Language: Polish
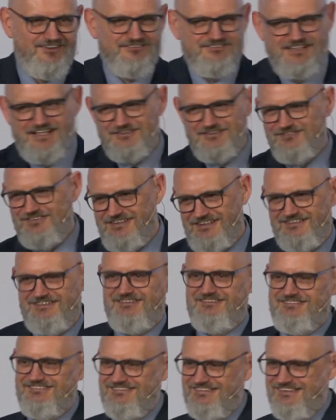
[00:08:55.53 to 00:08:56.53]
od razu tak
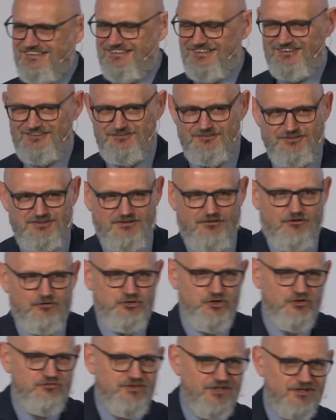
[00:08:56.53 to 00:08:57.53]
zrzucać, o
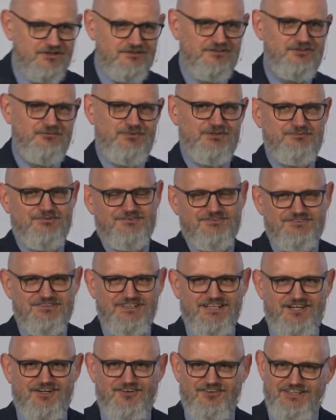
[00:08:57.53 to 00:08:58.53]
niewierny Tomasz, bo to się
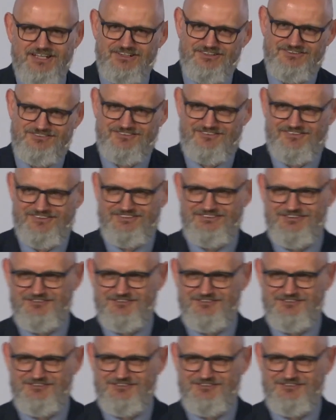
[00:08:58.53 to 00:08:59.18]
tak kojarzy trochę